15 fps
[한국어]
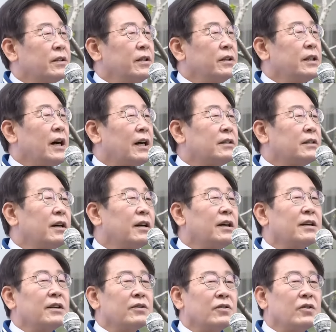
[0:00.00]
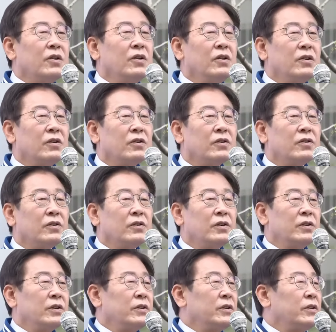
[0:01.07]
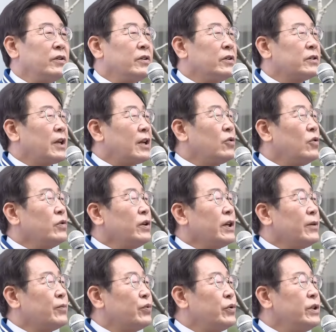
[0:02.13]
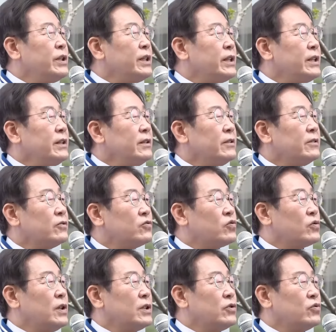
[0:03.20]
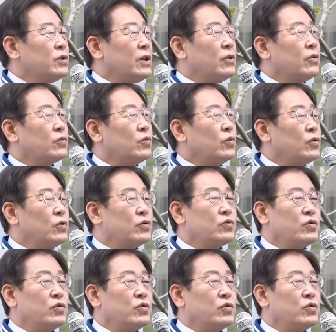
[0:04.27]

거기다 안타깝게도 어, 대통령의 부인이 주가 조작으로 돈을